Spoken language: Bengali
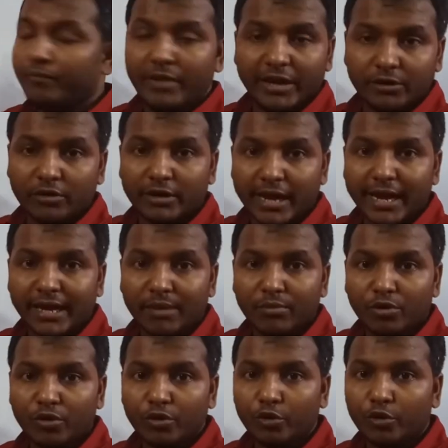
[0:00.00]
ভেক্টর ডায়াগ্রাম
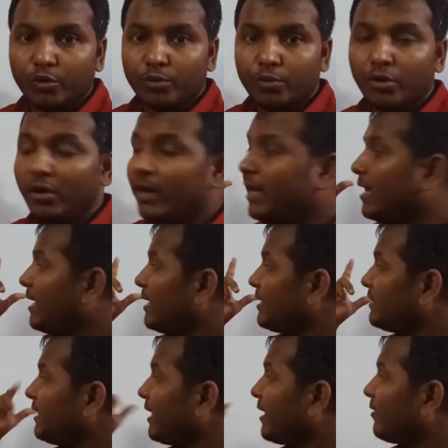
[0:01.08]
অঙ্কন করব
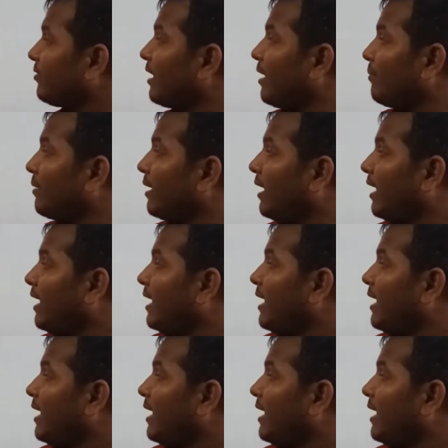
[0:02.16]
সেক্ষেত্রে আমরা